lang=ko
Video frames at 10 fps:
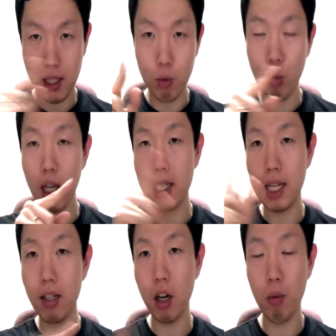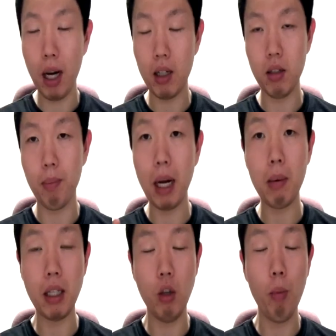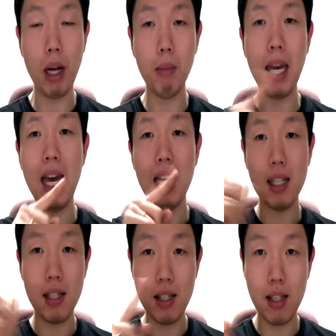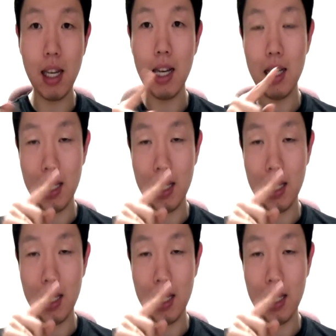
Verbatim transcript: 우리가 Z라고 말하는 발음하는 이 발음이 Z